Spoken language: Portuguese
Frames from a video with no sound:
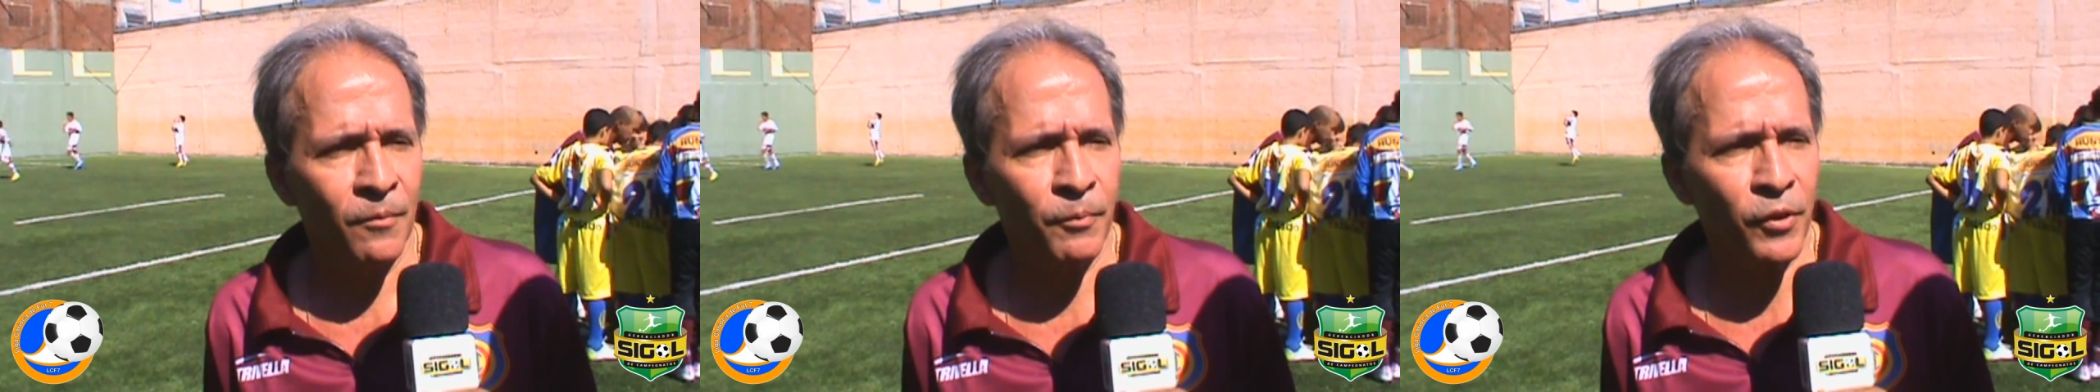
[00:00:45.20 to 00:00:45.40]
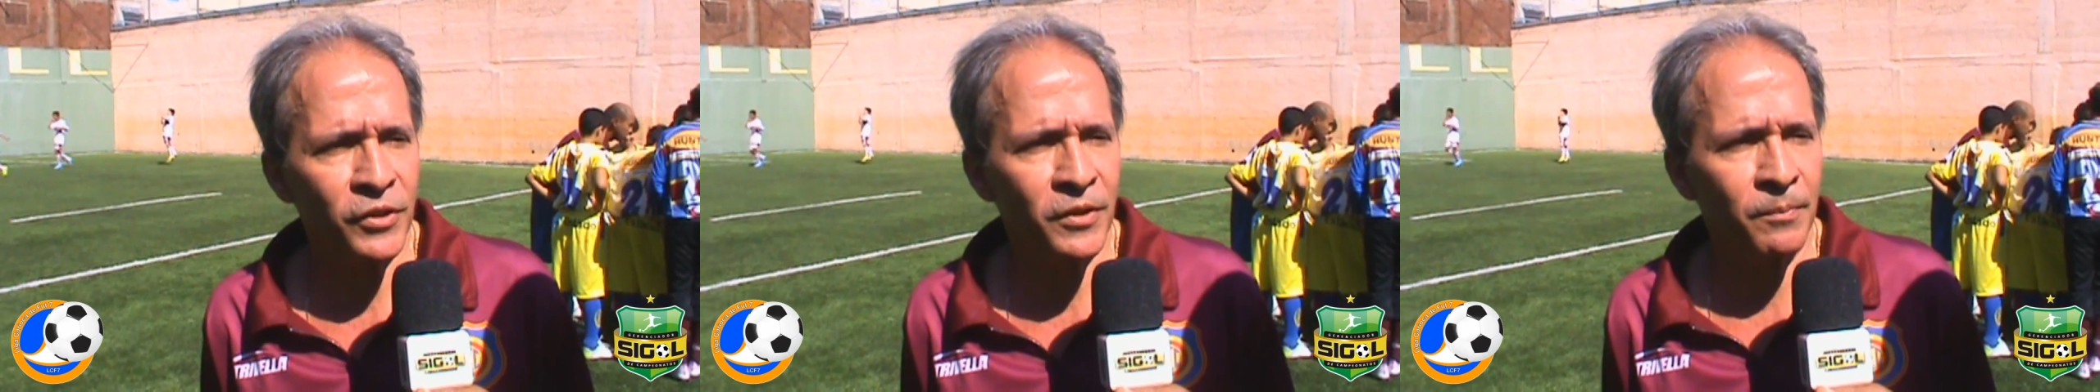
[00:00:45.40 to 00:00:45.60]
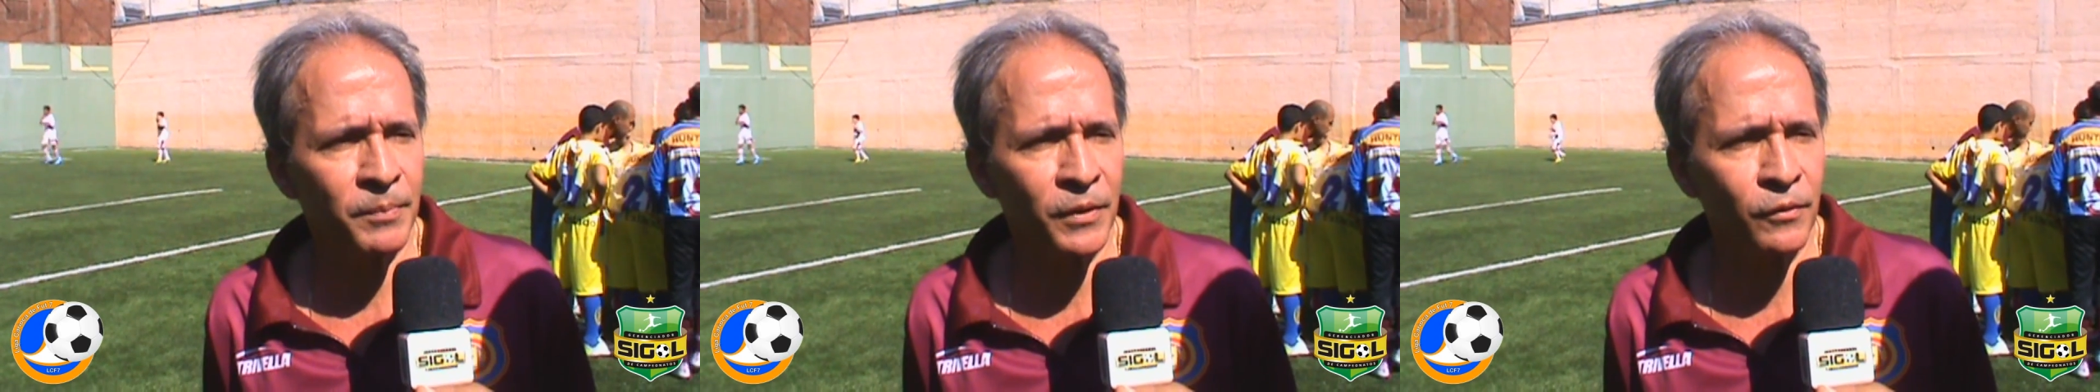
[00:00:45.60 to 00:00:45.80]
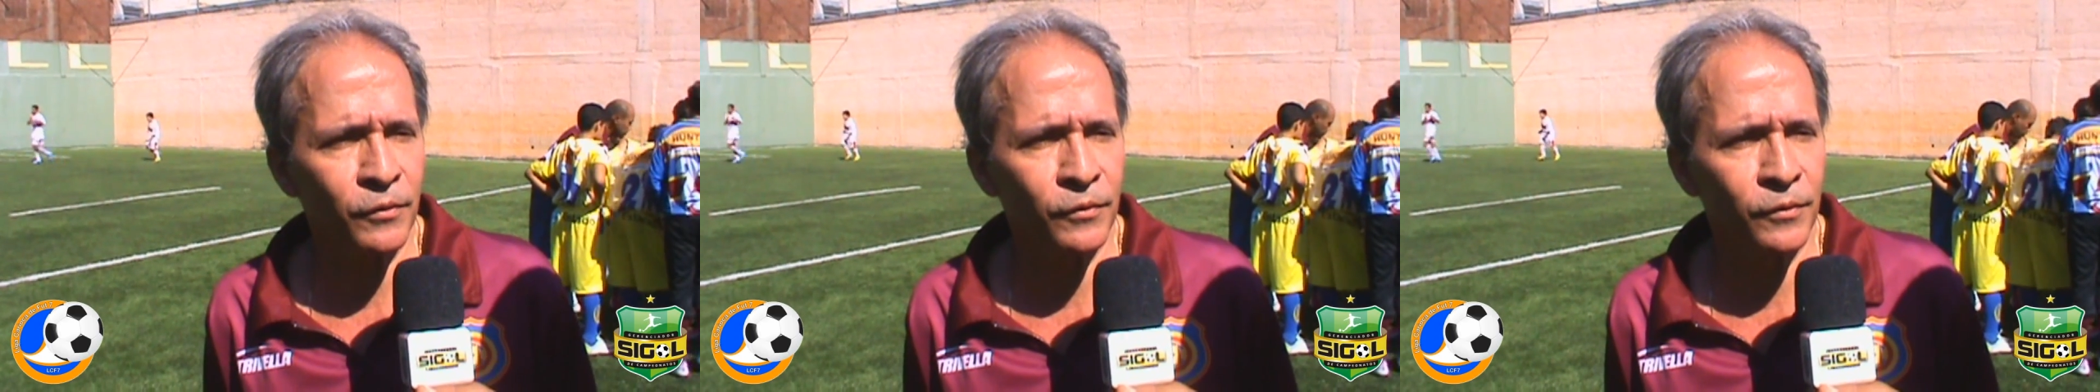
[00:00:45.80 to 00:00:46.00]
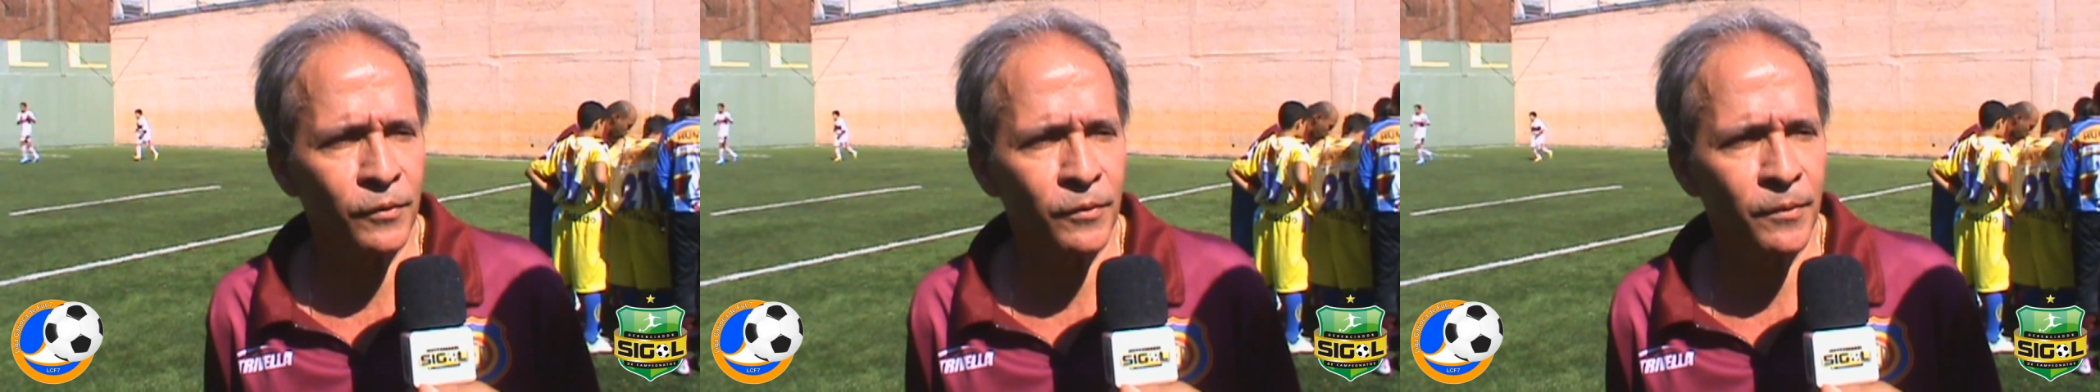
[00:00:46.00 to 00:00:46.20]
posta
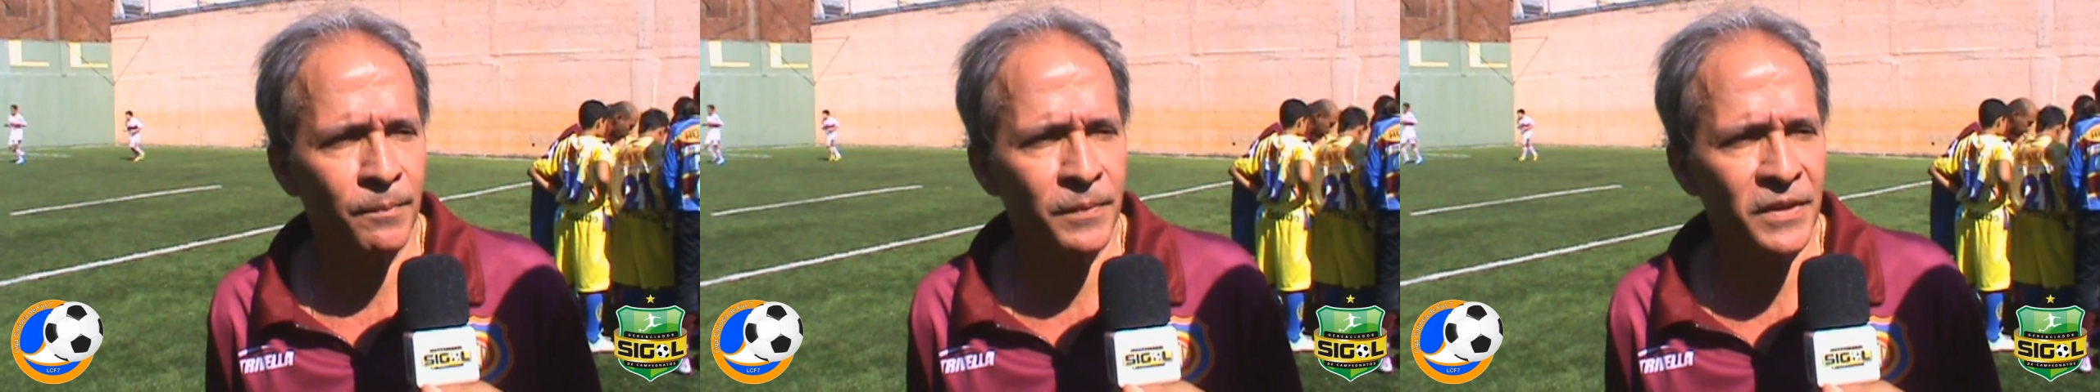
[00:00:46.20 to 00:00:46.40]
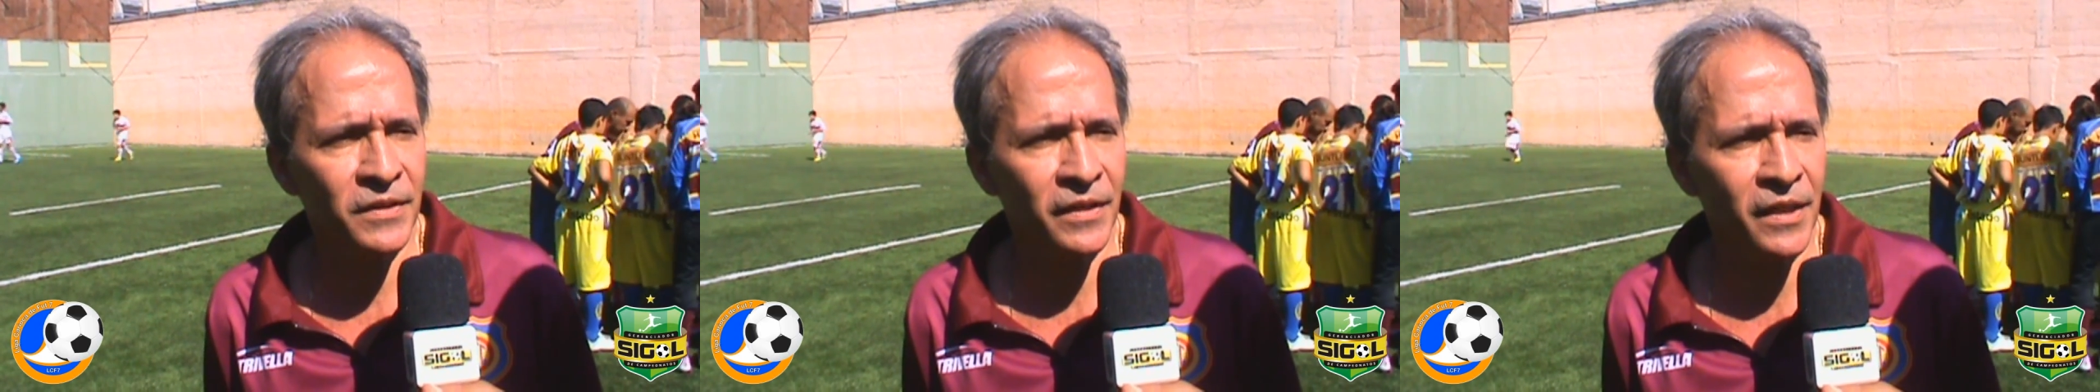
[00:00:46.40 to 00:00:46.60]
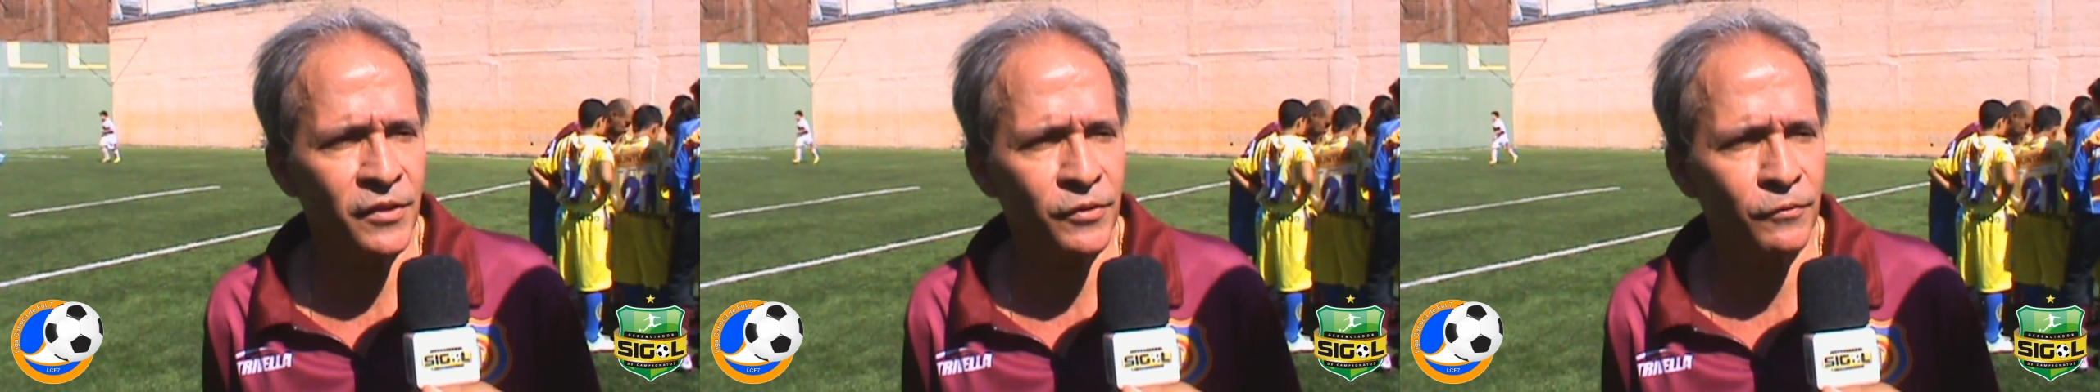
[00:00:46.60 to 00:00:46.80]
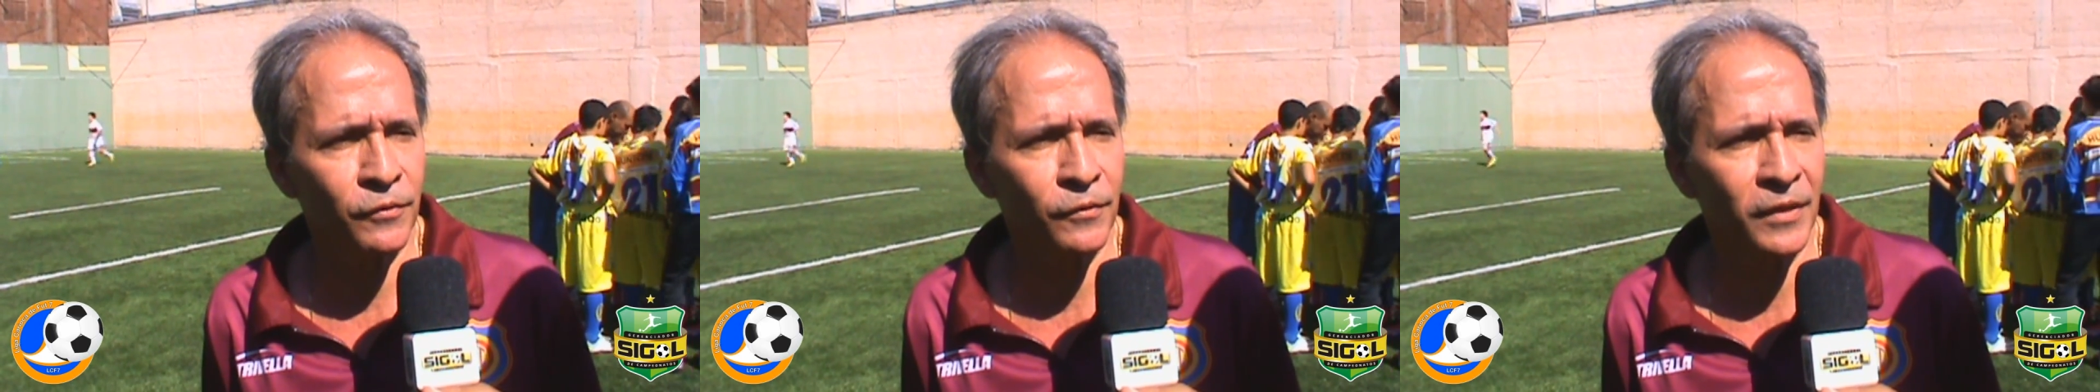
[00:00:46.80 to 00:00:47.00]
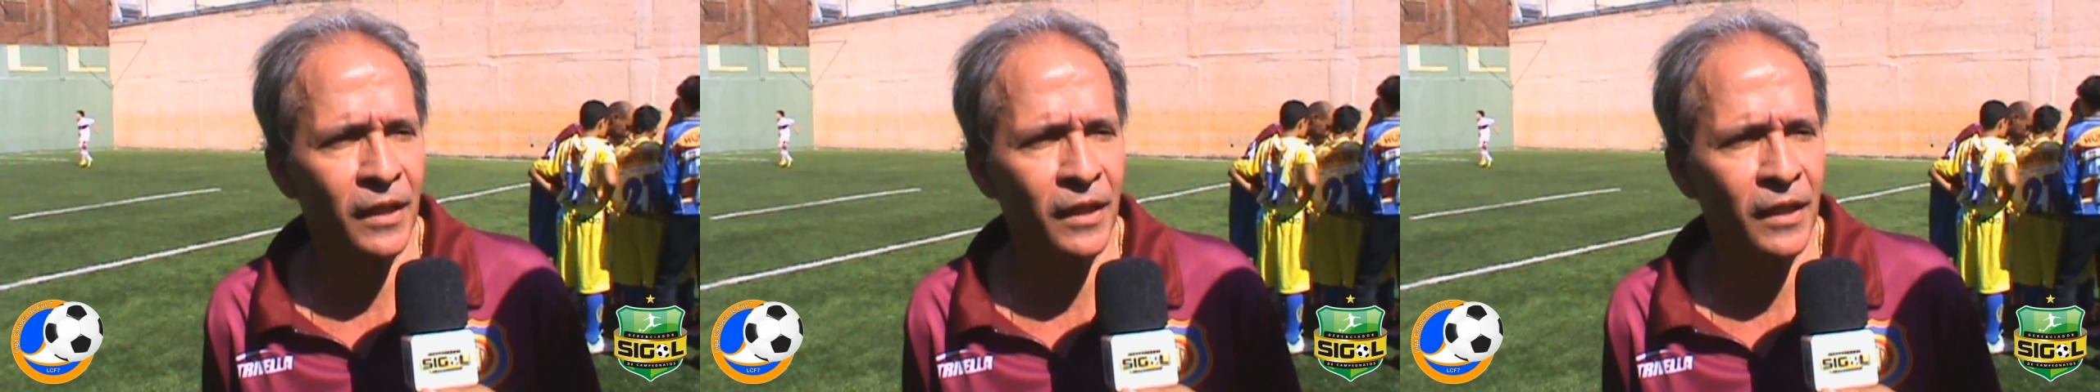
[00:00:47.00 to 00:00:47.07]
pelo presidente